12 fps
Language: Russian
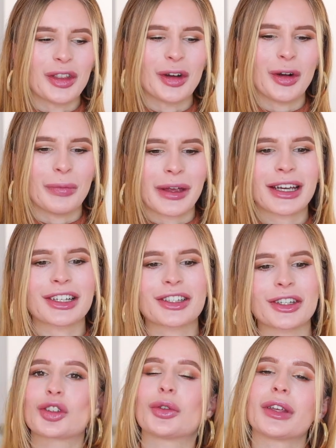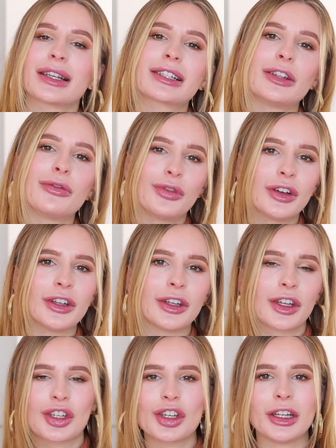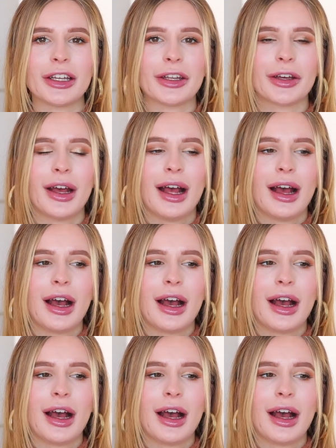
но мне кажется, что если вы решили